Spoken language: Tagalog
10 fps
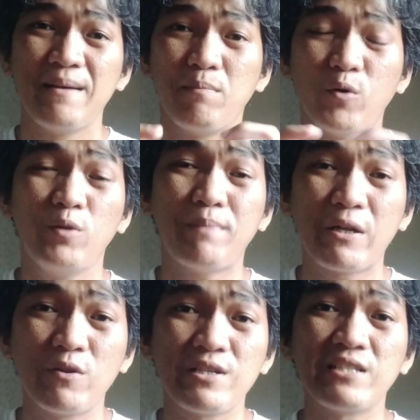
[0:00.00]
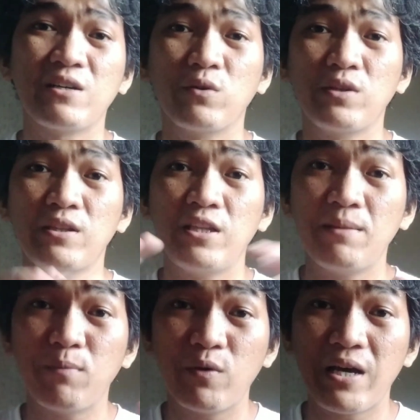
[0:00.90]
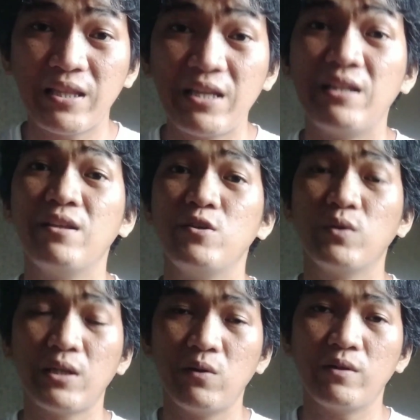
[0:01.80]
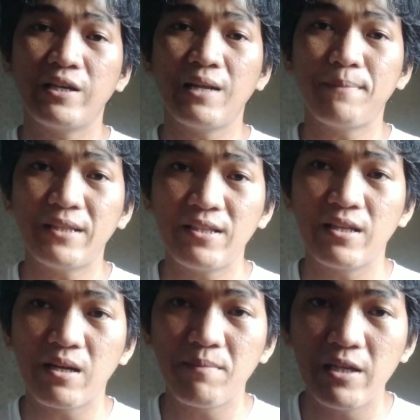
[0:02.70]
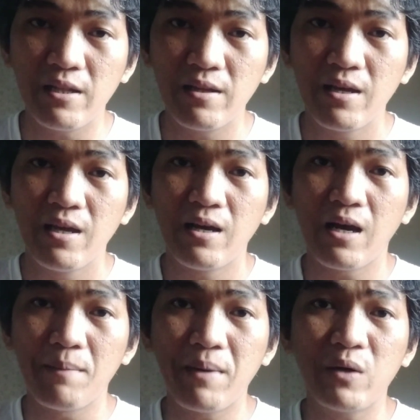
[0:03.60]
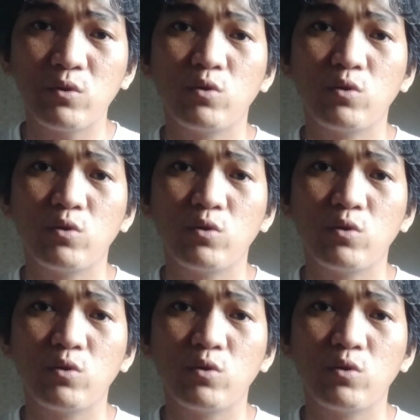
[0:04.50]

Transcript: bukod pa ron, sasagot din po natin yung tanong ni kalapatid na Ramil about